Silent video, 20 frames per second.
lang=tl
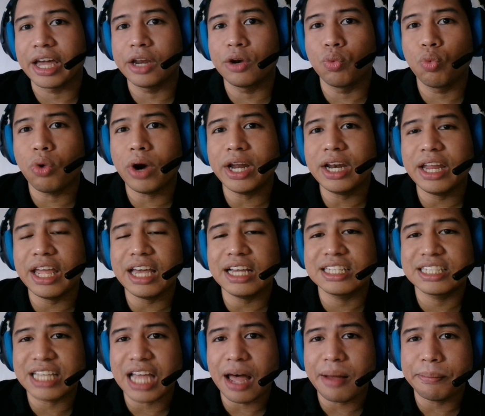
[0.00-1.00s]
And one
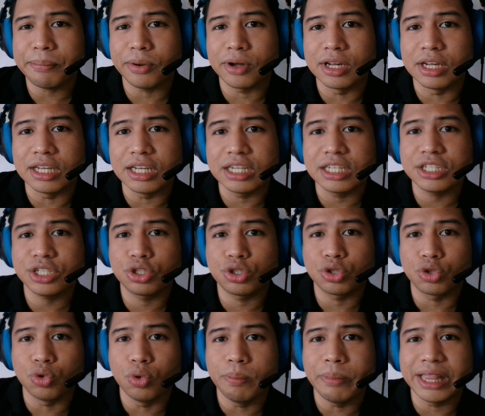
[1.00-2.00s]
example is
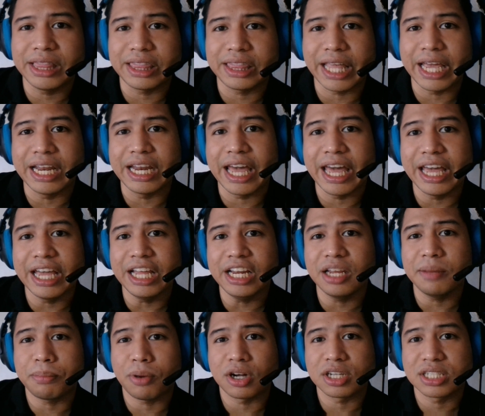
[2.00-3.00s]
to maintain a
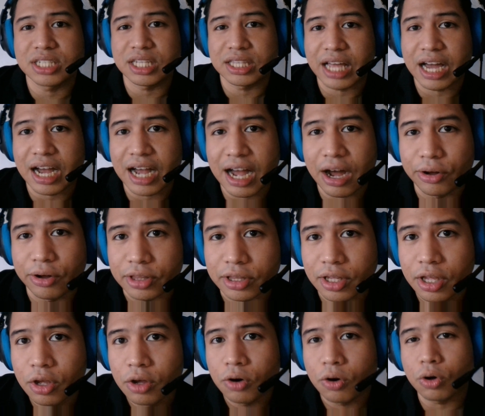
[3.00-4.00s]
deposit account
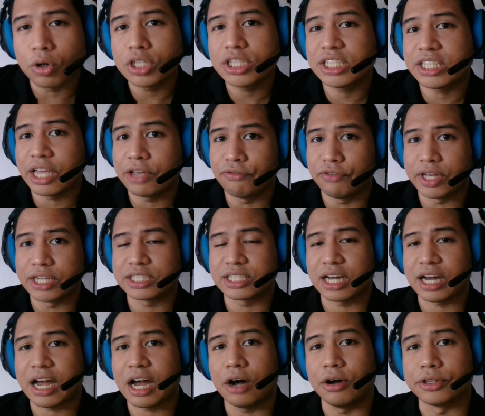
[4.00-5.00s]
or savings
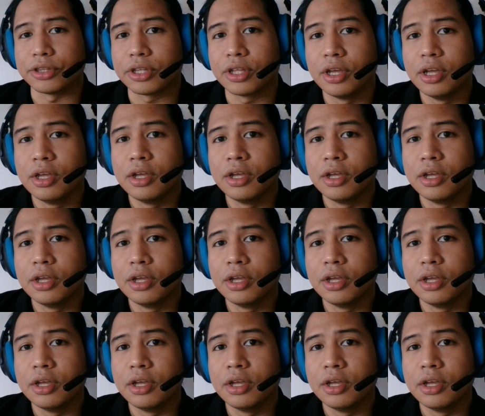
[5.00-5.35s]
account.